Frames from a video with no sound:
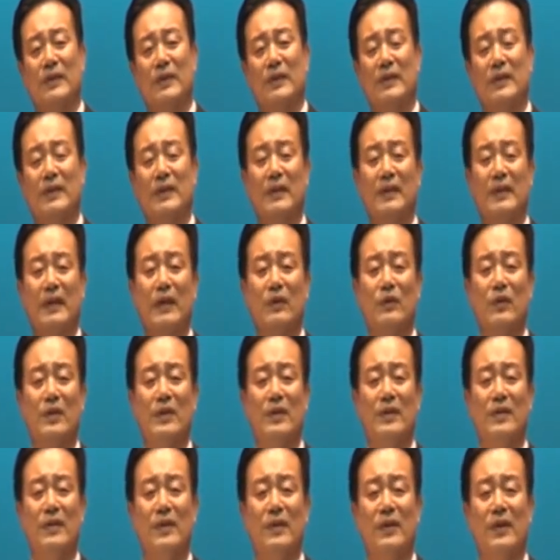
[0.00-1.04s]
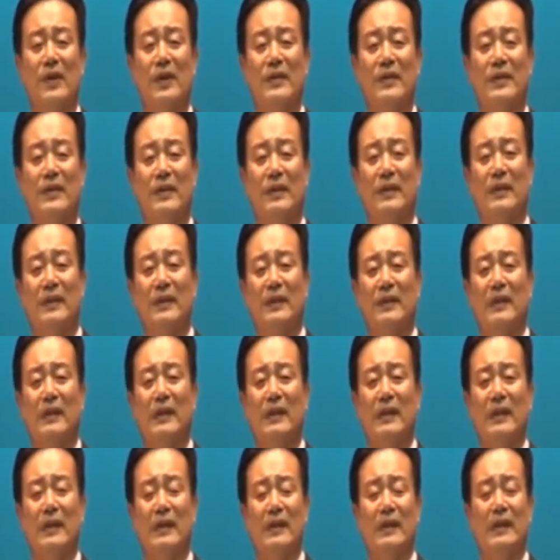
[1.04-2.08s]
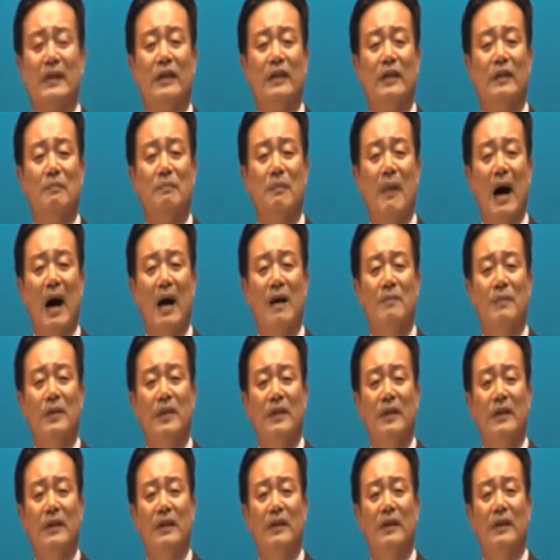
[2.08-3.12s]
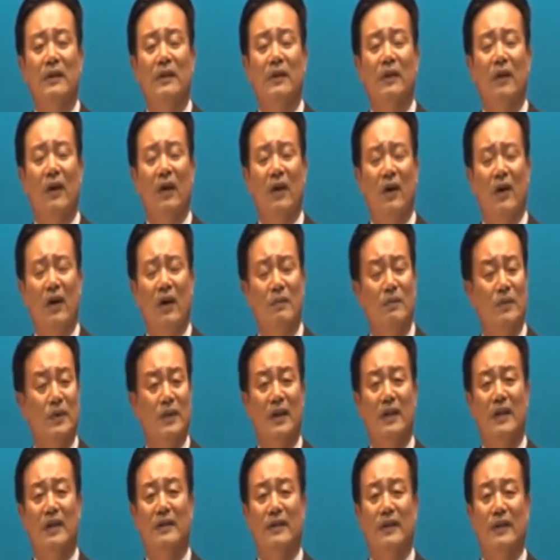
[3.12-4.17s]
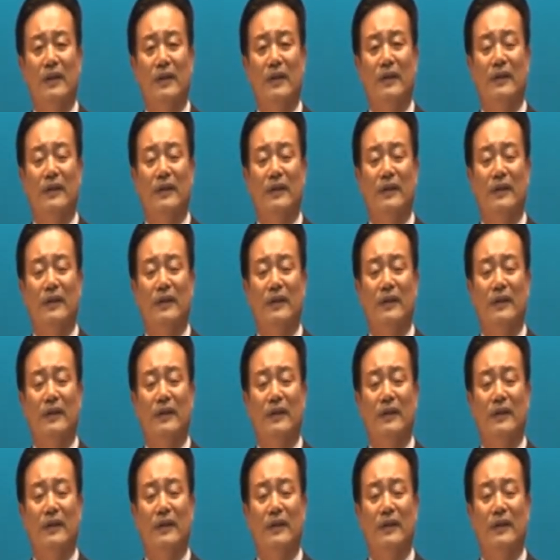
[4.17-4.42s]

그래서 이 내주하신 성령께서 그 마음을 너무 잘 아세요.